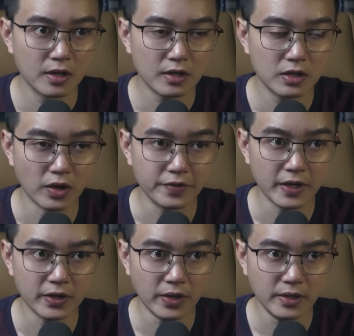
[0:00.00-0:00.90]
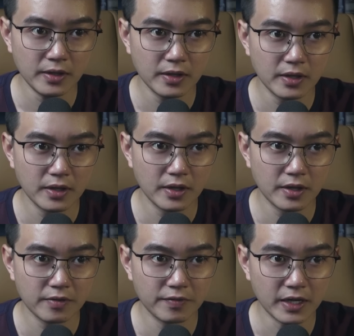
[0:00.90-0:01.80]
Khỏi phải nói,
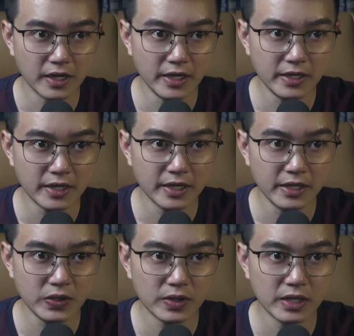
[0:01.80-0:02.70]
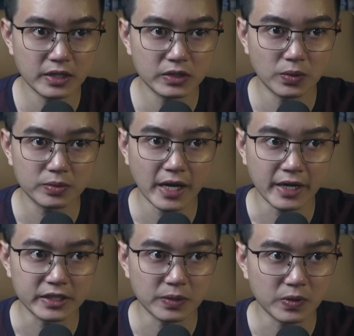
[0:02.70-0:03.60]
việc ấy đã khiến cho cơn tục
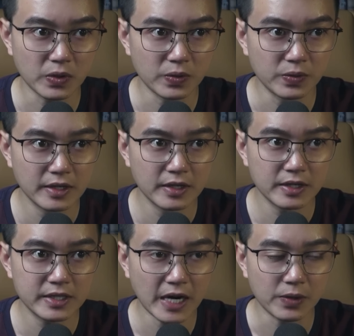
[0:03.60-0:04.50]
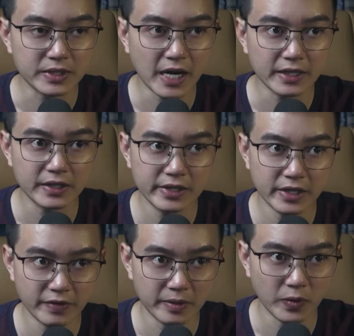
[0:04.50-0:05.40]
tằn trong cô trào ra tới nơi
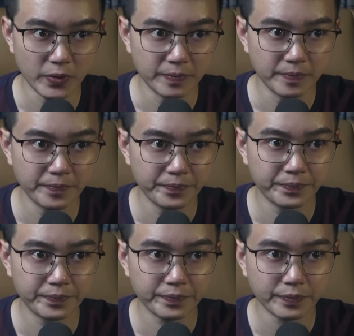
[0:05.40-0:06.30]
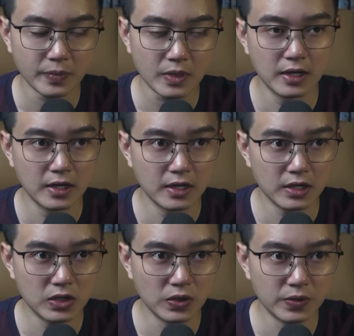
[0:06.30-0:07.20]
vành môi.
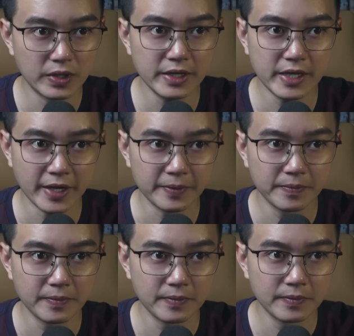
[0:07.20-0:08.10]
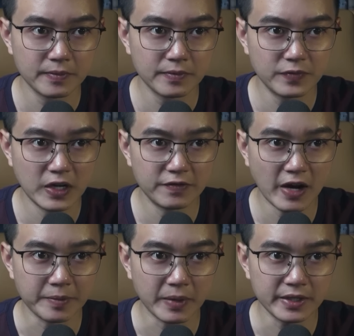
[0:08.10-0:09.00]
Cô đứng dậy, vơ
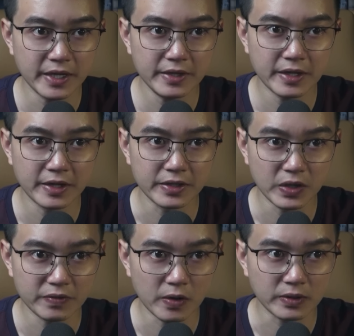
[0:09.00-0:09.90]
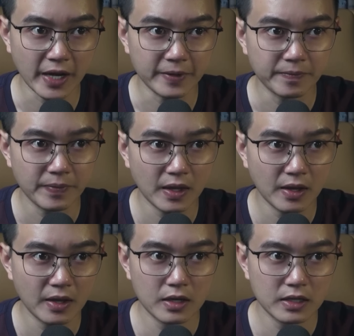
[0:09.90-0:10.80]
vài mảnh giấy tờ cho vào tay,
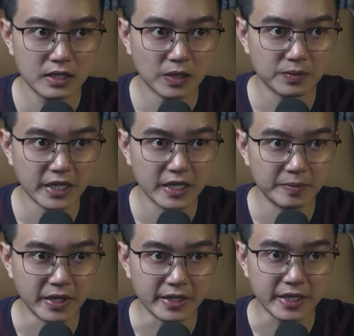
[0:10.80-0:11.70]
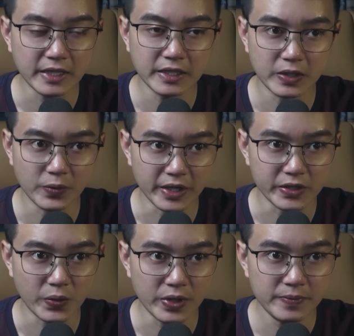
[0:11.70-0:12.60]
trong khi miệng chẳng ngừng nguyền
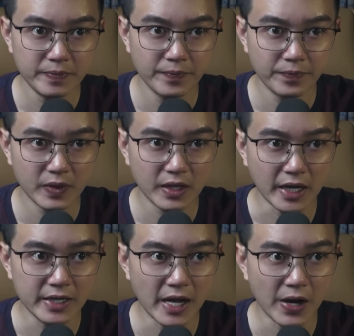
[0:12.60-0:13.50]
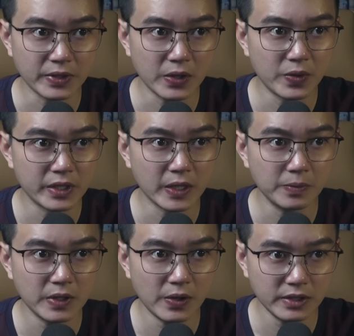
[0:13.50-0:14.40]
rủa kẻ nào đã quên đóng
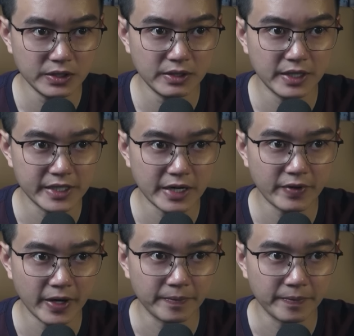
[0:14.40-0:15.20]
nó trước khi ra về.